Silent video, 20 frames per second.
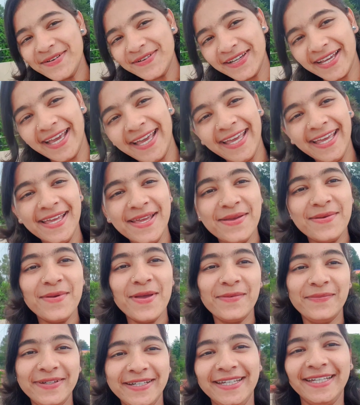होंगे
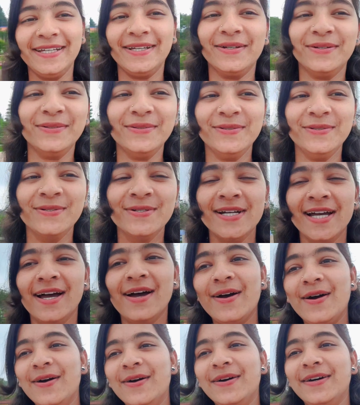मैं भी ठीक हूँ
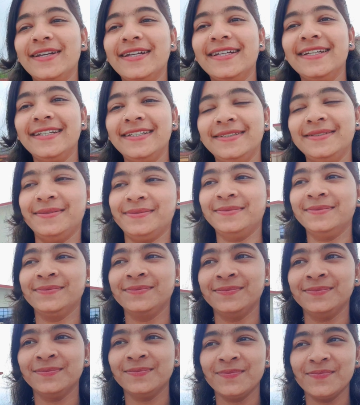और
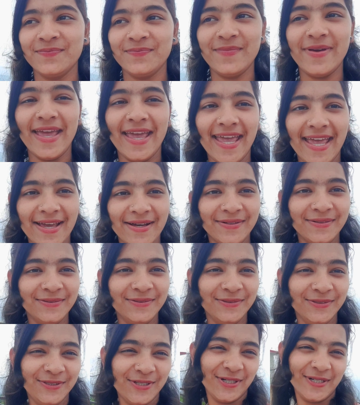मैं
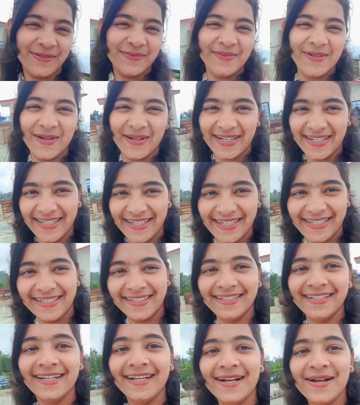हूँ छोटी ब्लॉगर
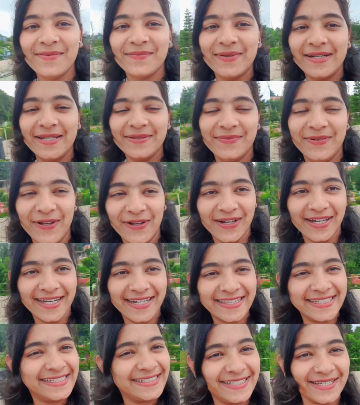बड़ी
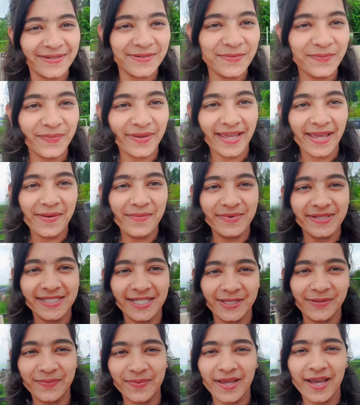ब्लॉगर नीचे रूम पे है मैं
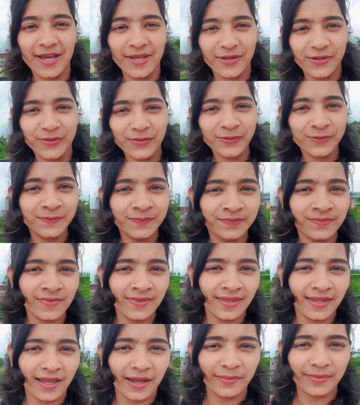छत पे आई हूँ
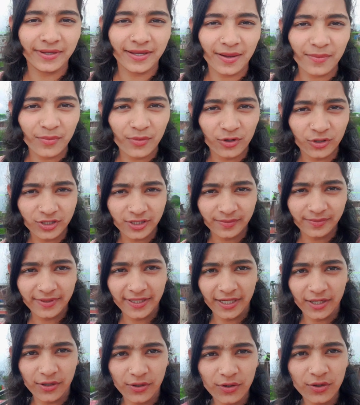अभी का मौसम
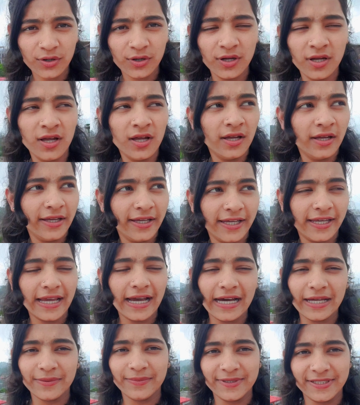देखो
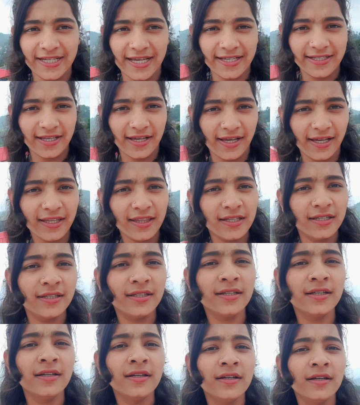ग्यारह बजे है शायद
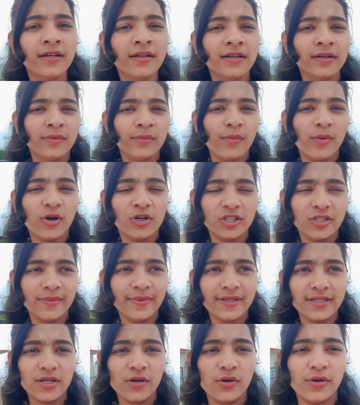
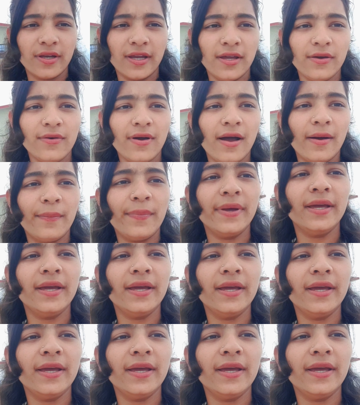मौसम ऐसा हो रहा है वहाँ पे
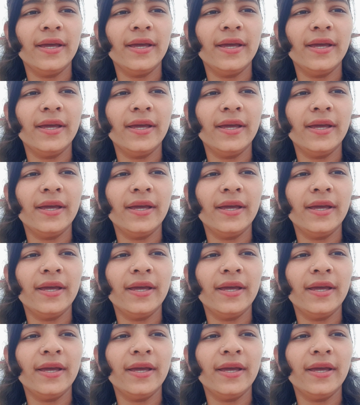वहाँ